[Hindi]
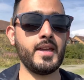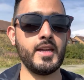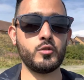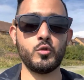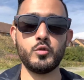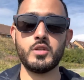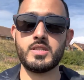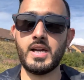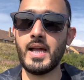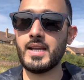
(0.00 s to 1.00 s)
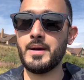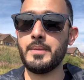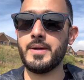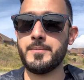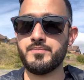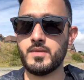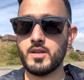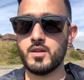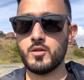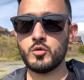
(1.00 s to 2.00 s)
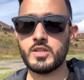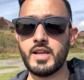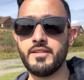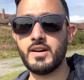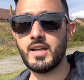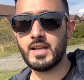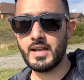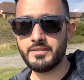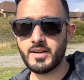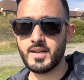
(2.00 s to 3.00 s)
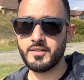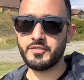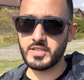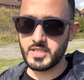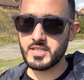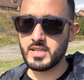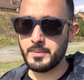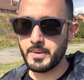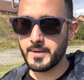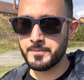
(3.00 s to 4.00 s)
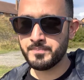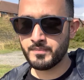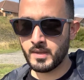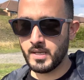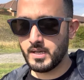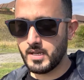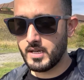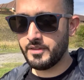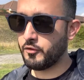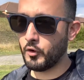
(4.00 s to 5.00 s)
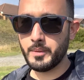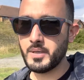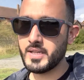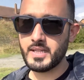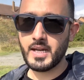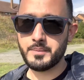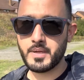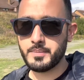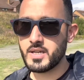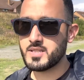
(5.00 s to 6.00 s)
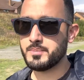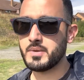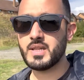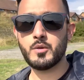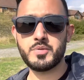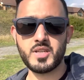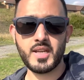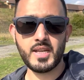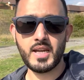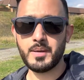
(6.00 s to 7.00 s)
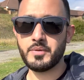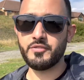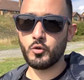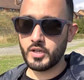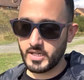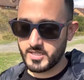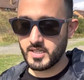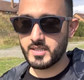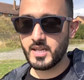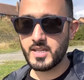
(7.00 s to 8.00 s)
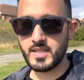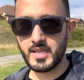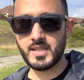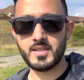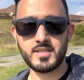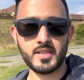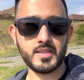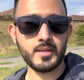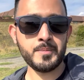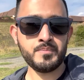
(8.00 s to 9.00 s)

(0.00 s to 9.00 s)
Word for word: एक तो साल कम है उसके अलावा फीसिस कम है अफोर्डेबिलिटी आपके पास अपनी ऑप्शन है कि आप अफोर्ड कर सकते हैं या नहीं कर सकते